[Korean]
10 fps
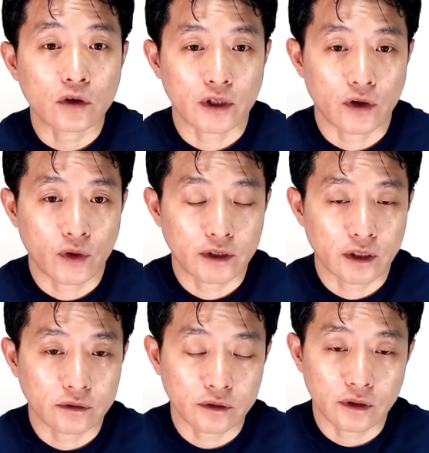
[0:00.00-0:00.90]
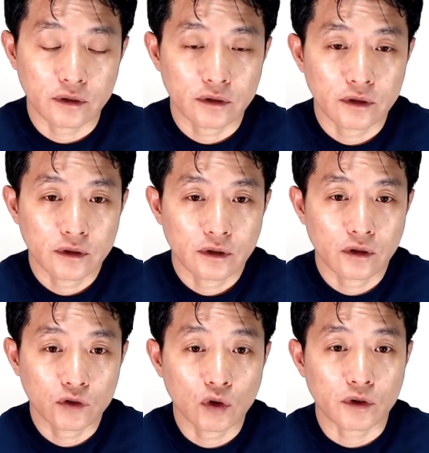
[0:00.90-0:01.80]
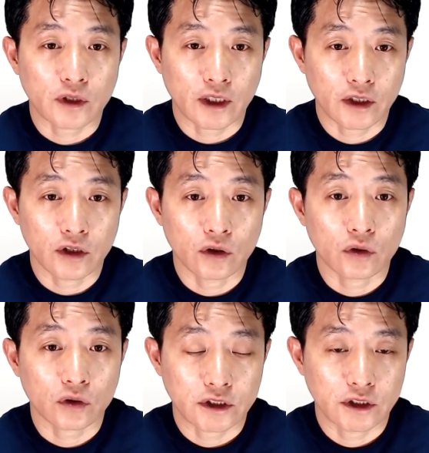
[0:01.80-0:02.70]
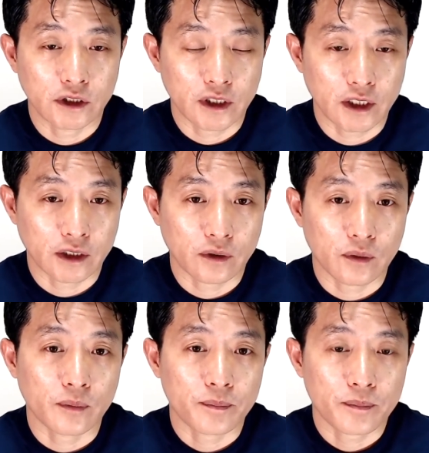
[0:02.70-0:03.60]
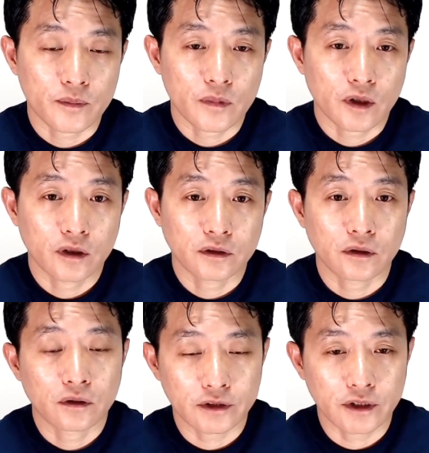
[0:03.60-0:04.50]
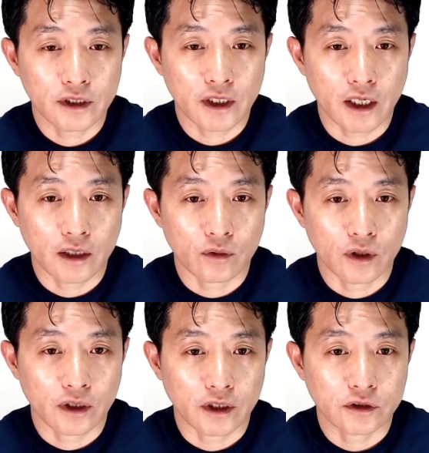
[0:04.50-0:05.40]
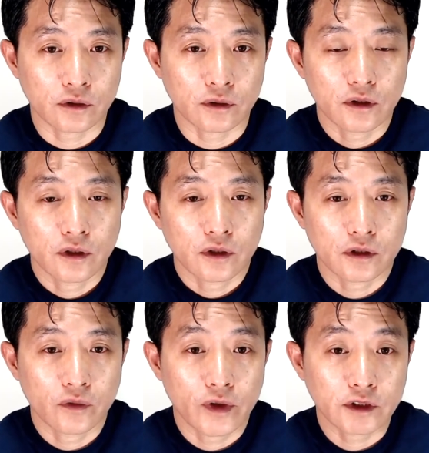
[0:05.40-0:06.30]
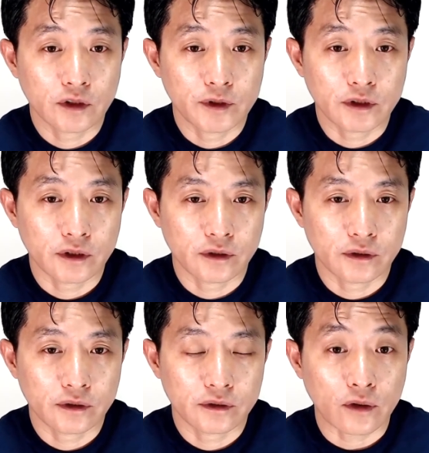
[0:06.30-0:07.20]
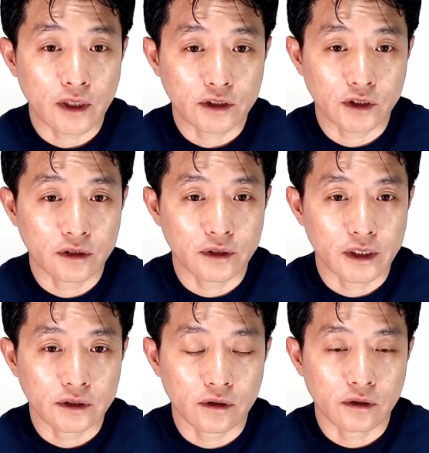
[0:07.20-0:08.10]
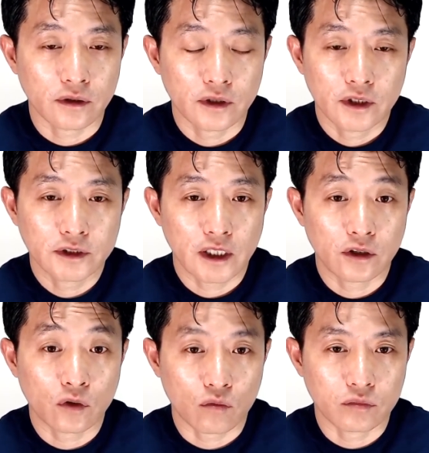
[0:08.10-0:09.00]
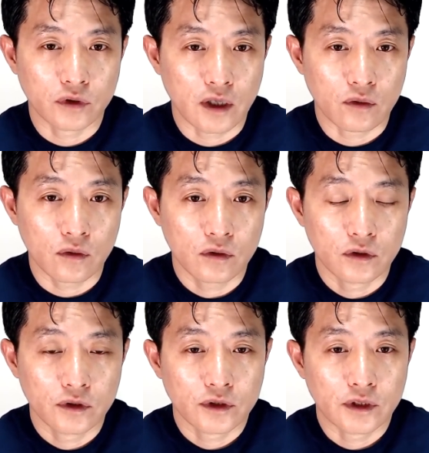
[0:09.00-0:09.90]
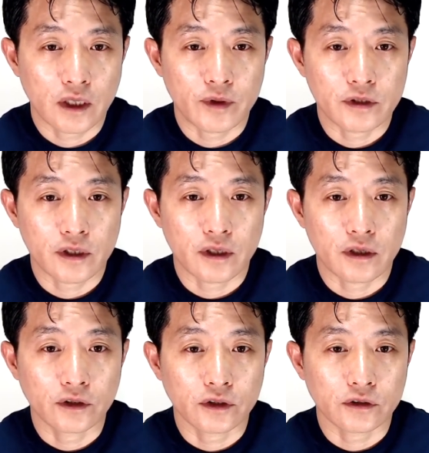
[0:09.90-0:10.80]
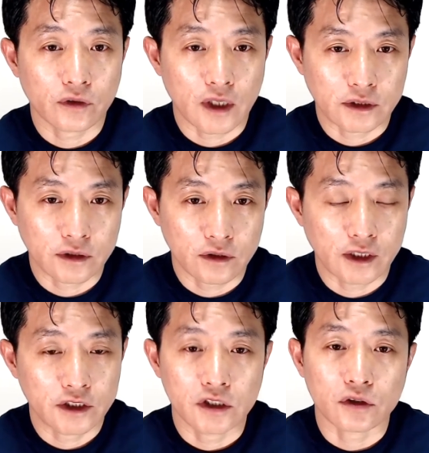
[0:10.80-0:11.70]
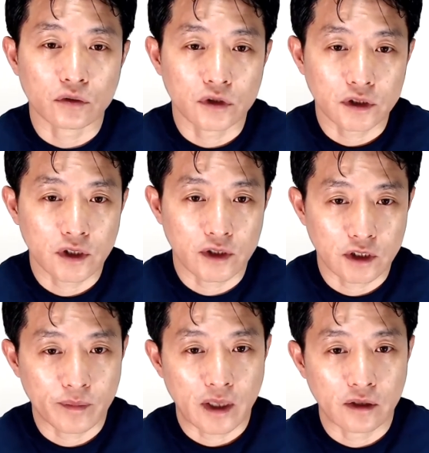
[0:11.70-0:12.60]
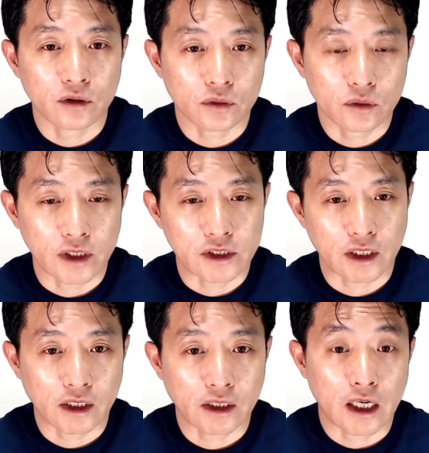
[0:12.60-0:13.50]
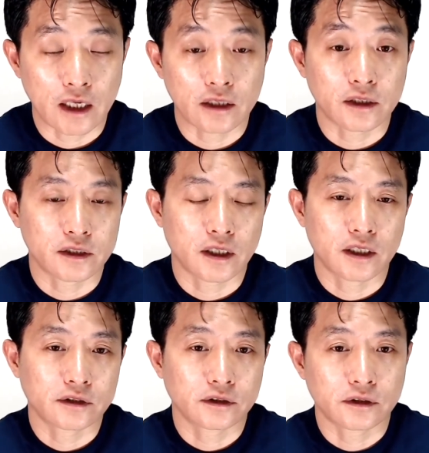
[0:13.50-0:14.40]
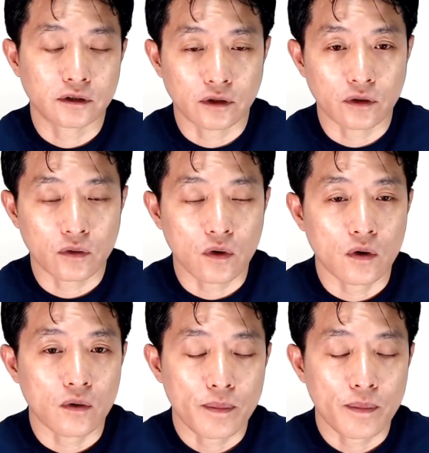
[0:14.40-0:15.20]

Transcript: 사용하더라고요 어, 수업도 당연히 영어로 다 진행을 하게 되고 그래서 제 생각에는 원래 그랬죠 그 웨스트민스턴 타시켄트에서 4년을 공부를 하고 그 다음에 이제 런던으로 가서 한 2년 정도 석사 과정을 밟는 것도 괜찮겠다 이렇게 생각했던 거였고